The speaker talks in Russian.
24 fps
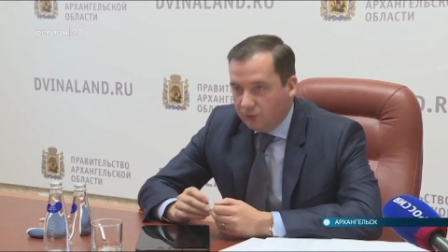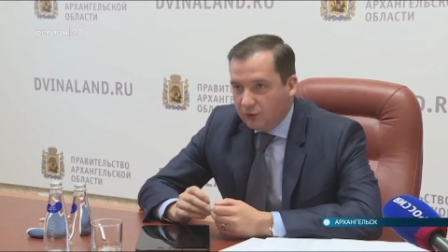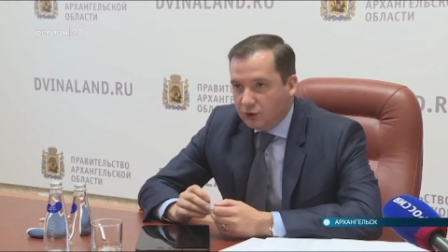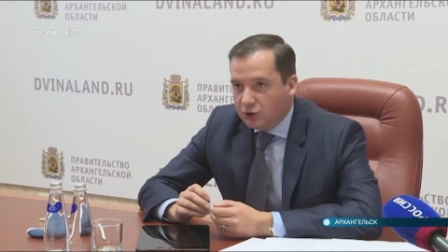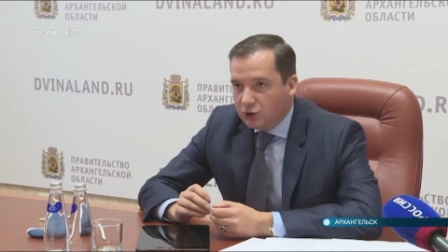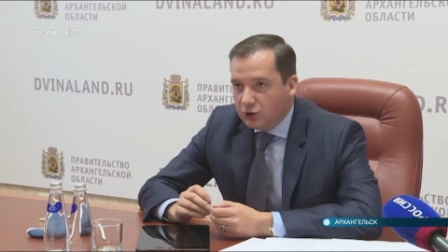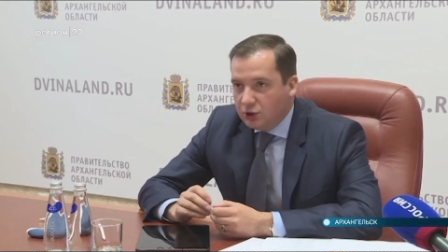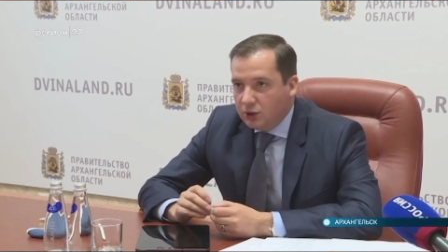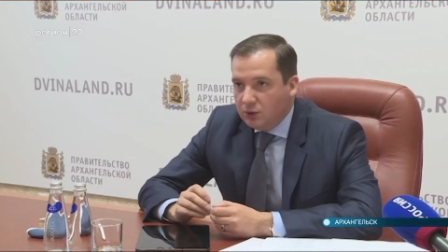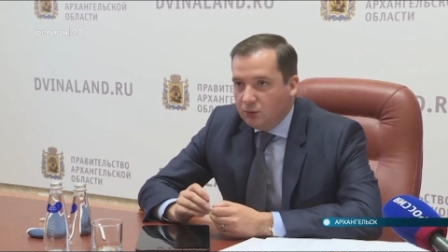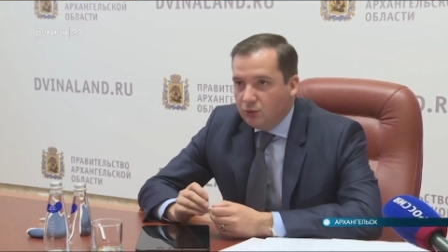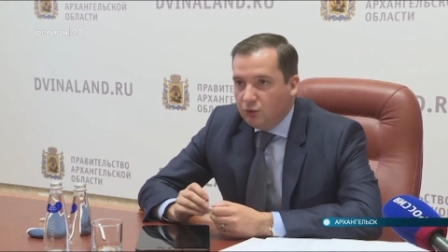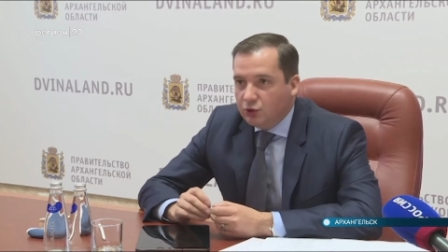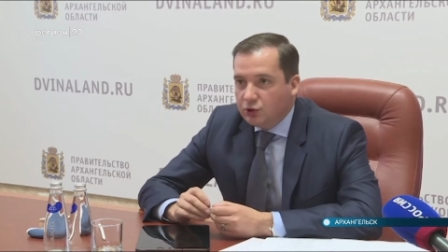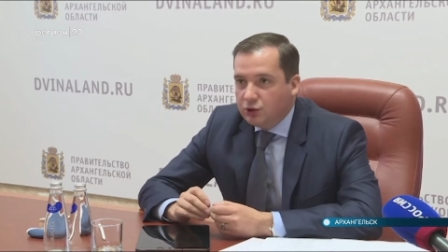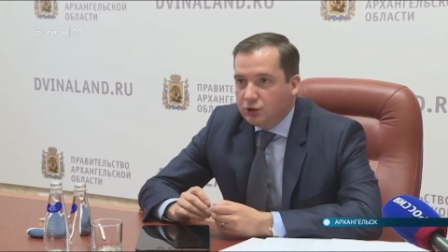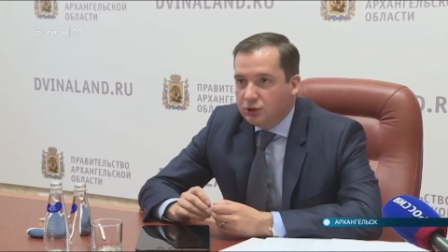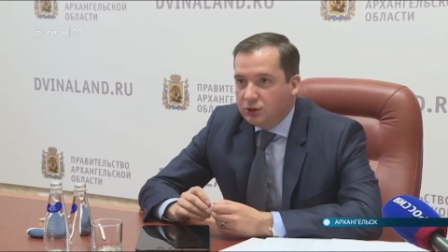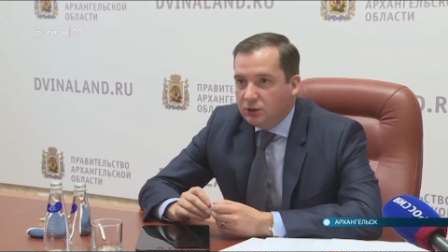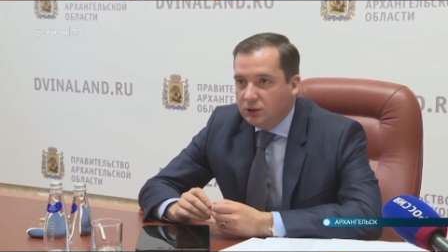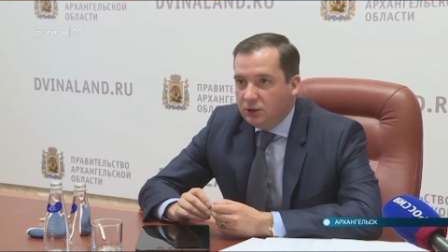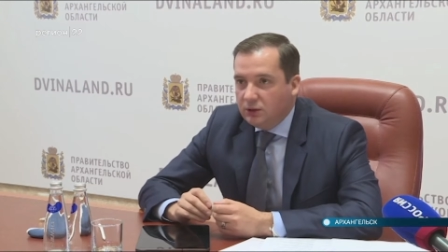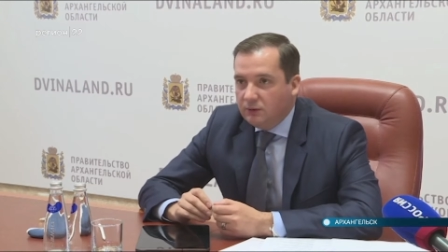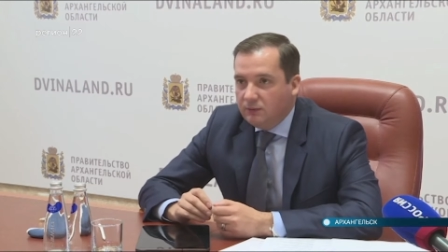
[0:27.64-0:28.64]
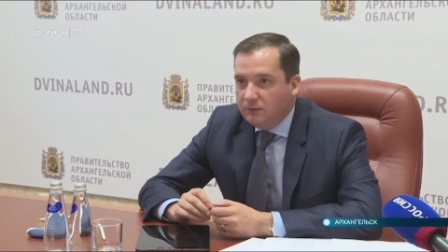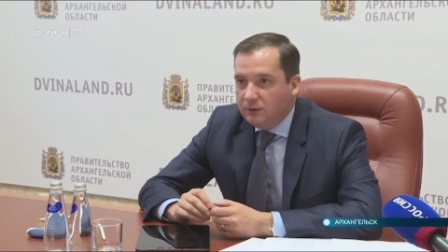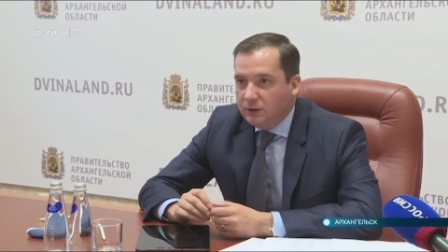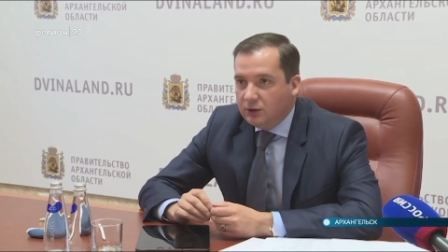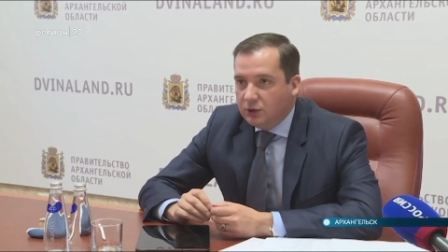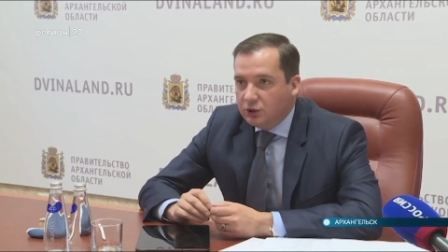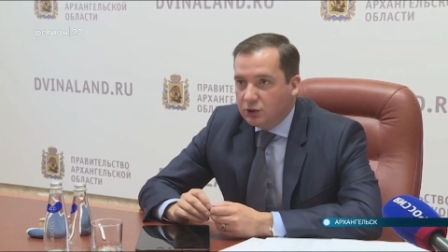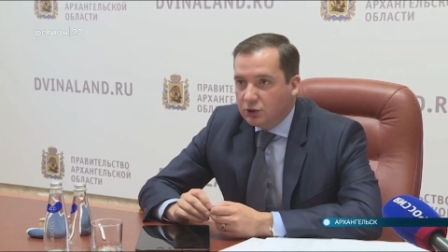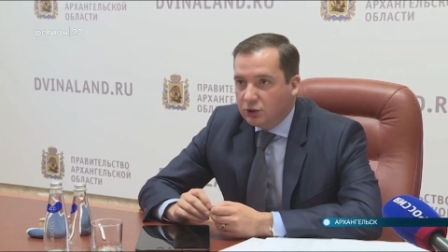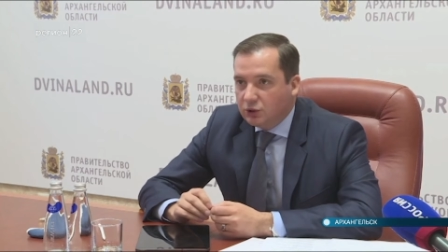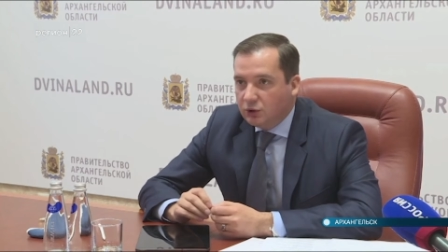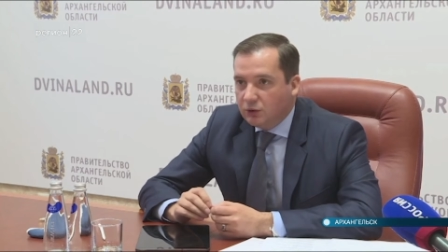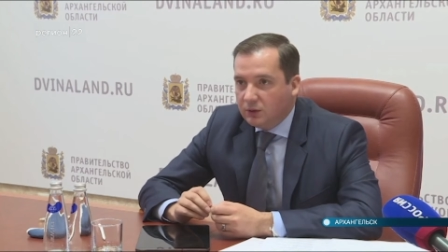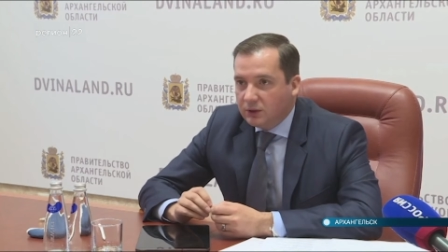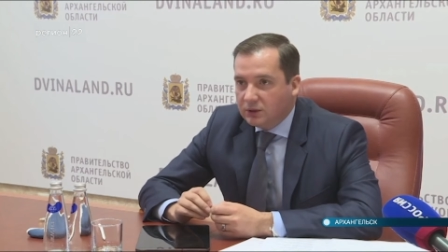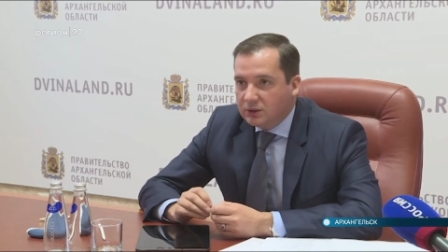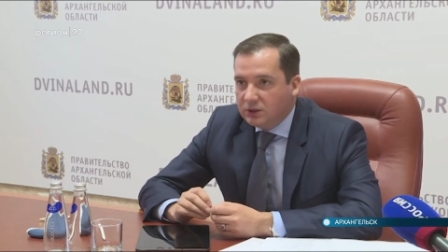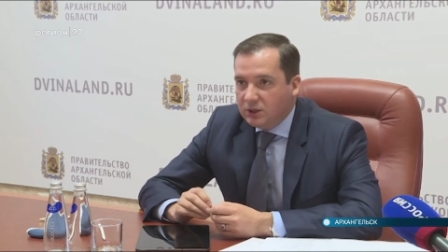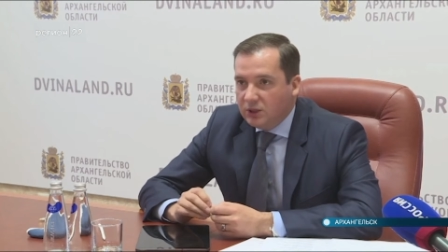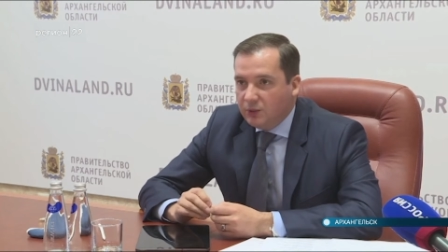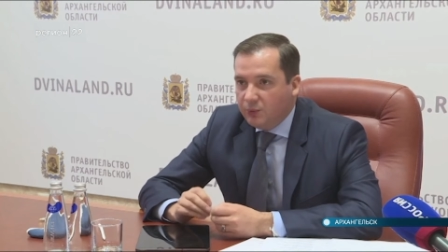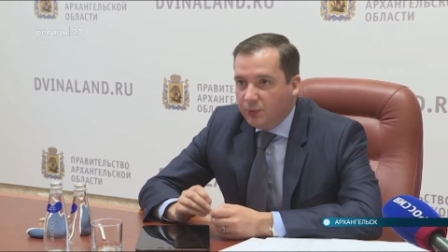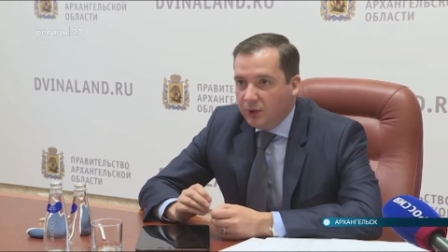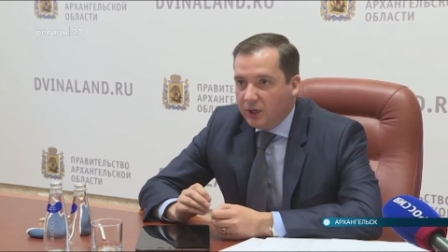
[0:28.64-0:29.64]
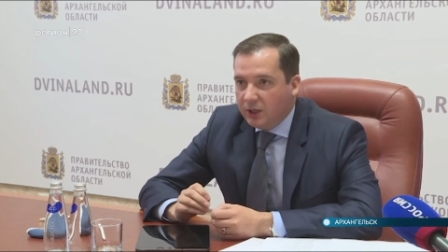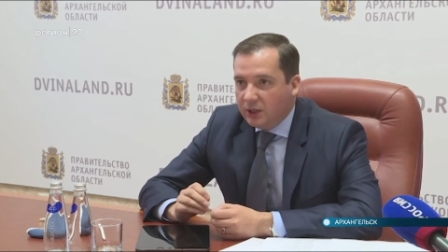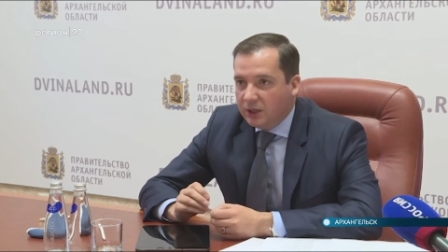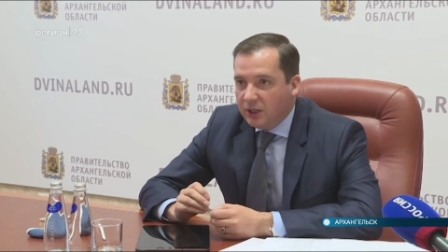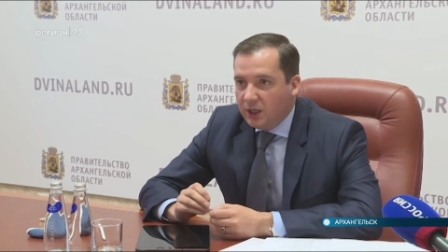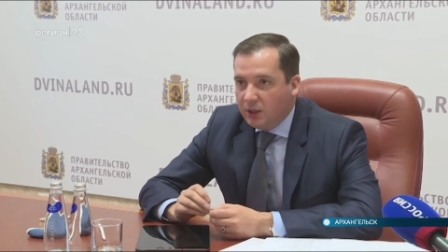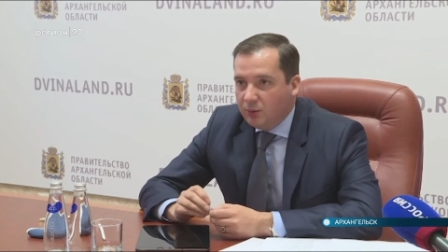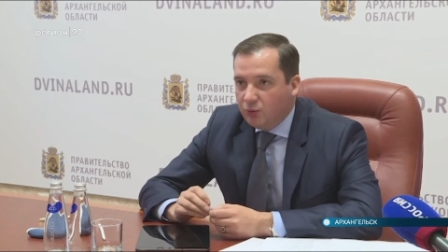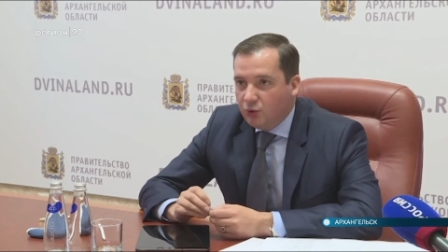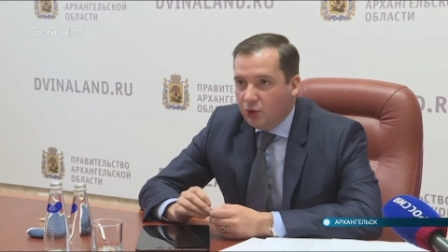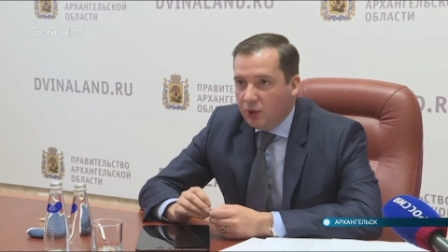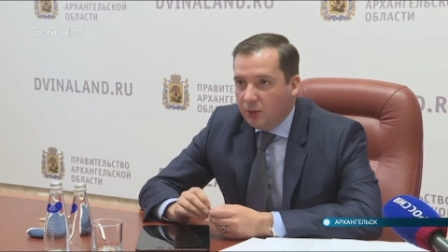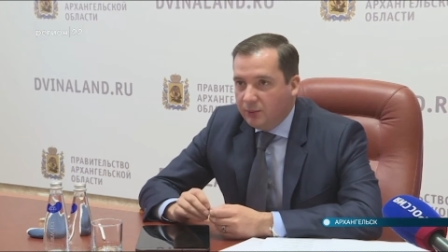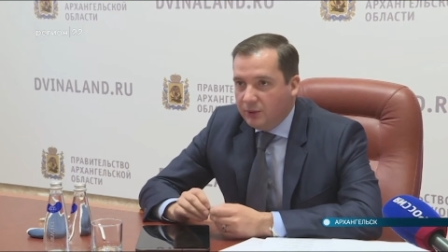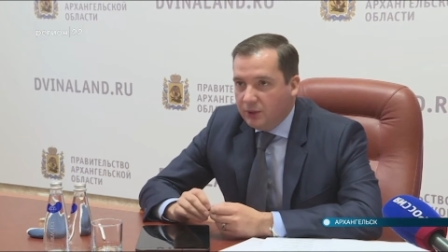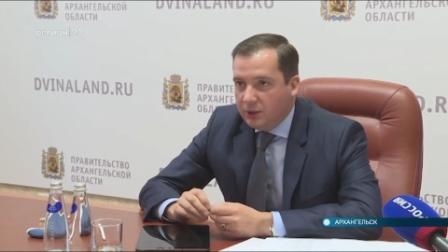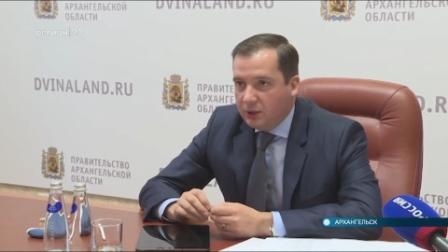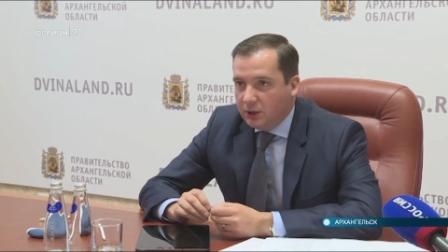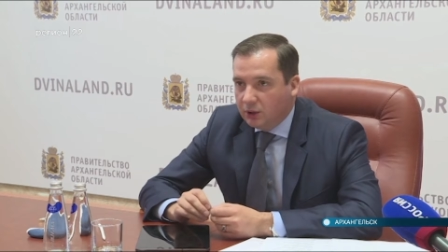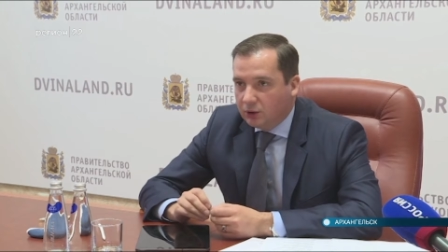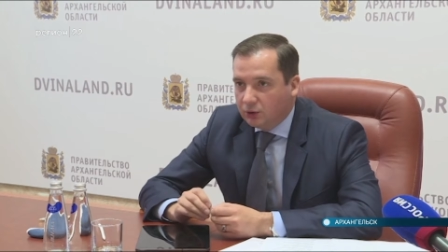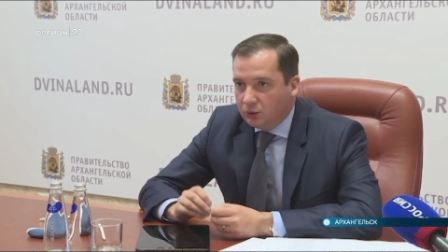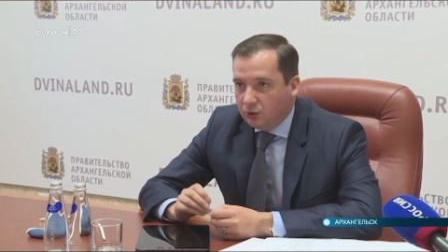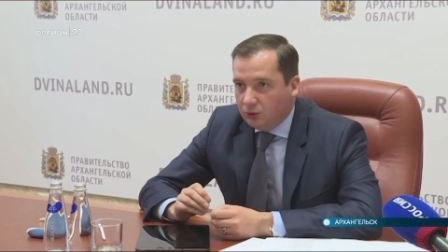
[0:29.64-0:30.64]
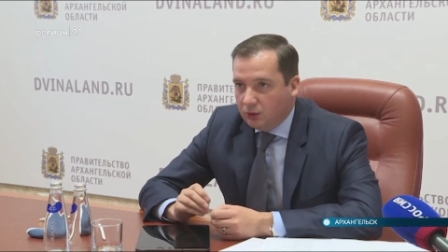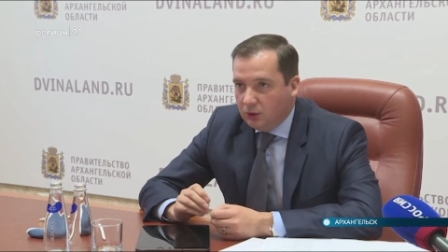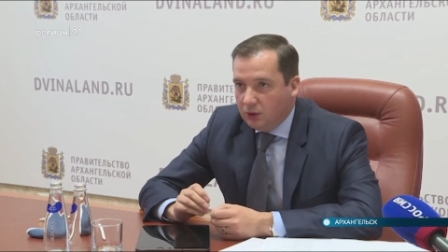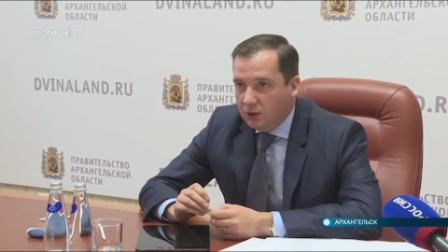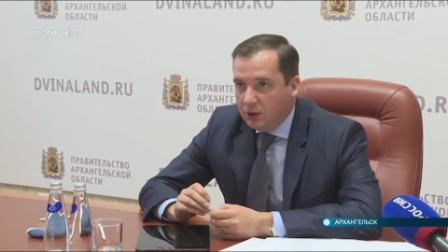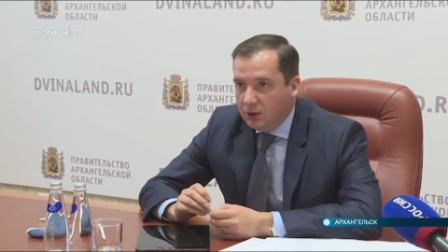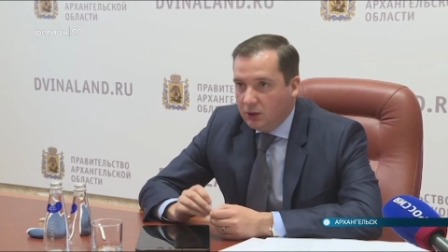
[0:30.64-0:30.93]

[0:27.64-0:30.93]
Вы же не можете не видеть, что у вас ни по одному объекту,